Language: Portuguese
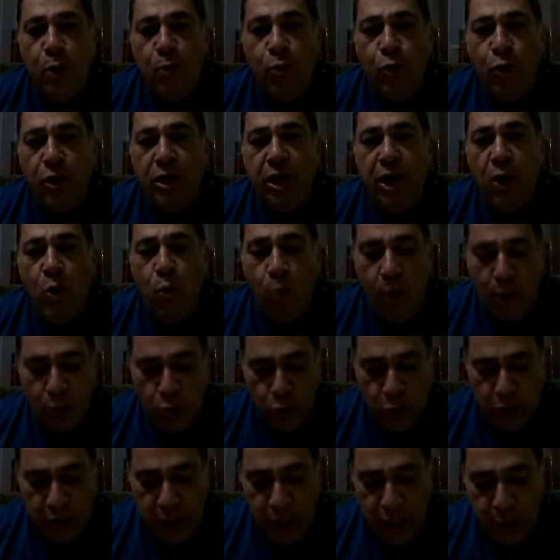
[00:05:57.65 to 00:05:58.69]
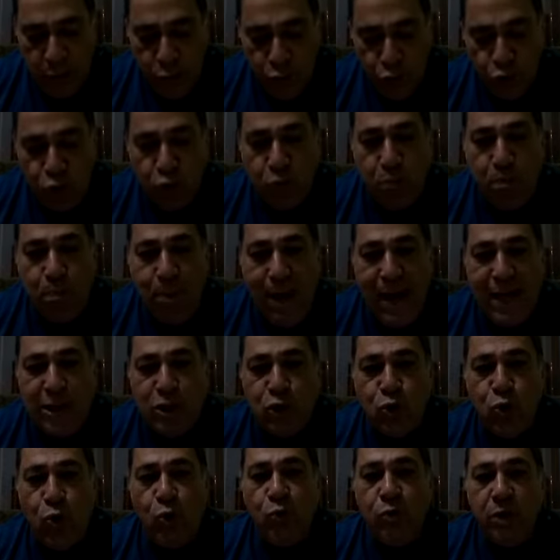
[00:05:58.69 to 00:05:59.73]
porque quando temos
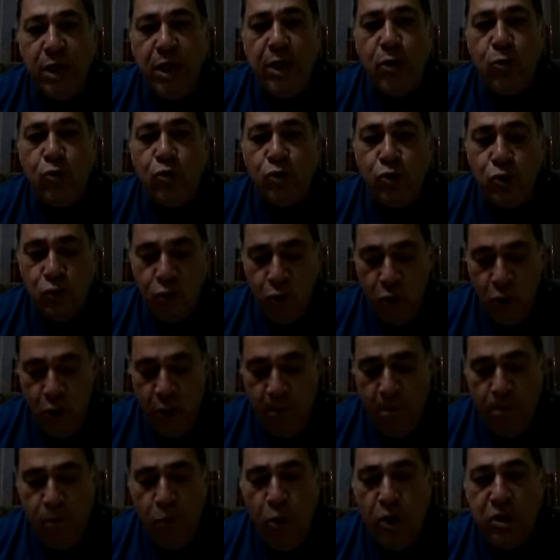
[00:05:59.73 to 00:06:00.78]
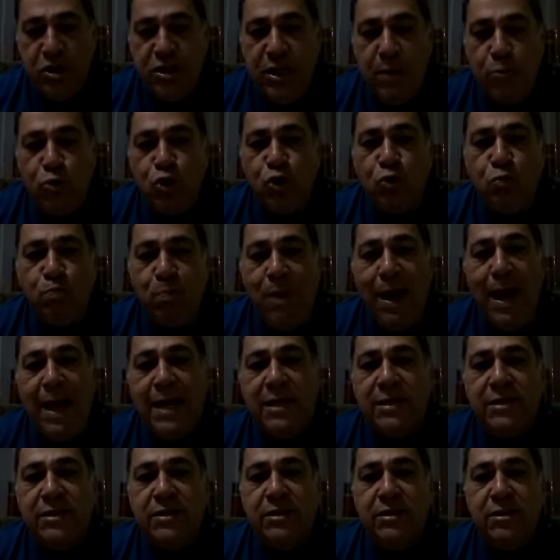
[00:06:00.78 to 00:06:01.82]
paz com Deus, nós temos
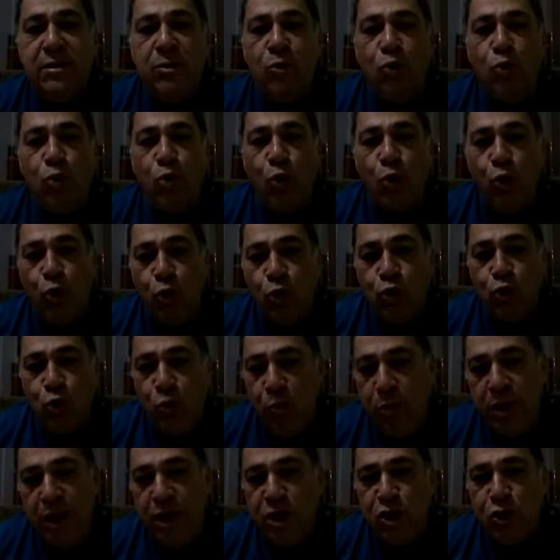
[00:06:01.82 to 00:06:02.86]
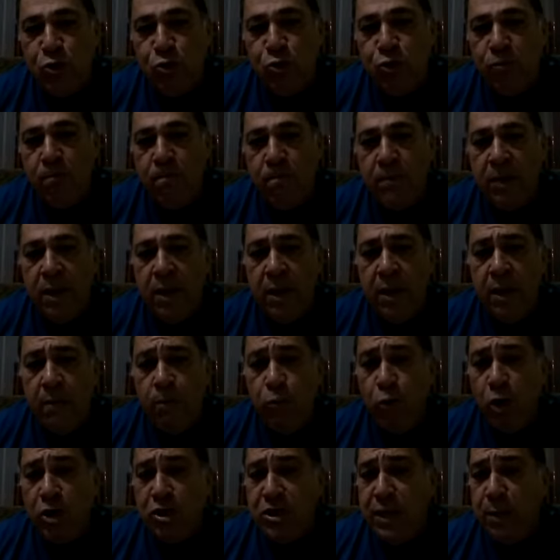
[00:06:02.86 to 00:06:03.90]
paz conosco mesmo,
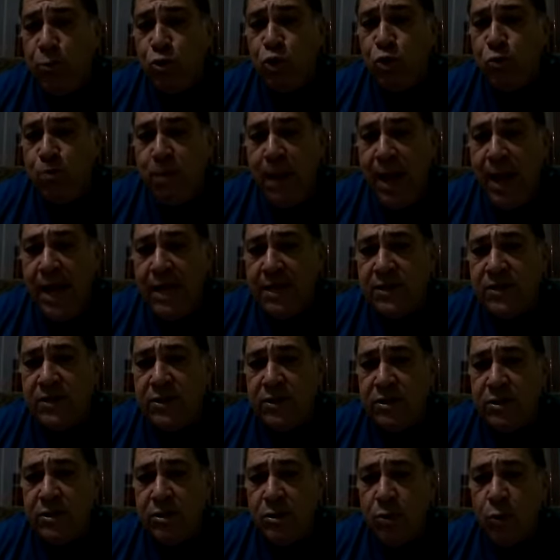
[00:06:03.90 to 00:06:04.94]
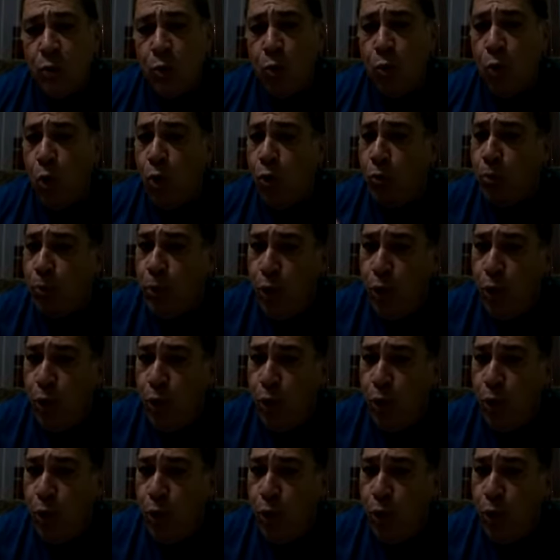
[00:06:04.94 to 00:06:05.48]
nós temos paz com o